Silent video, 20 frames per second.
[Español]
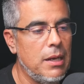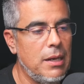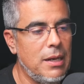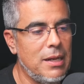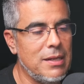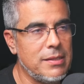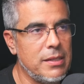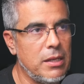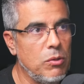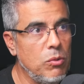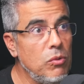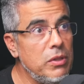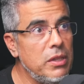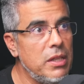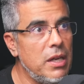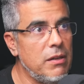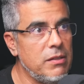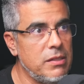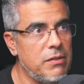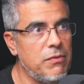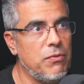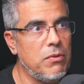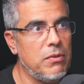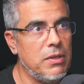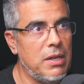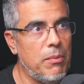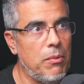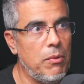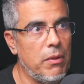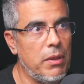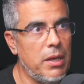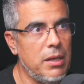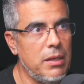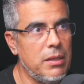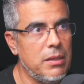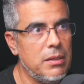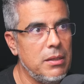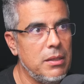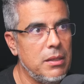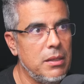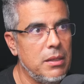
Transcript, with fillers: La segunda sí fue una boda,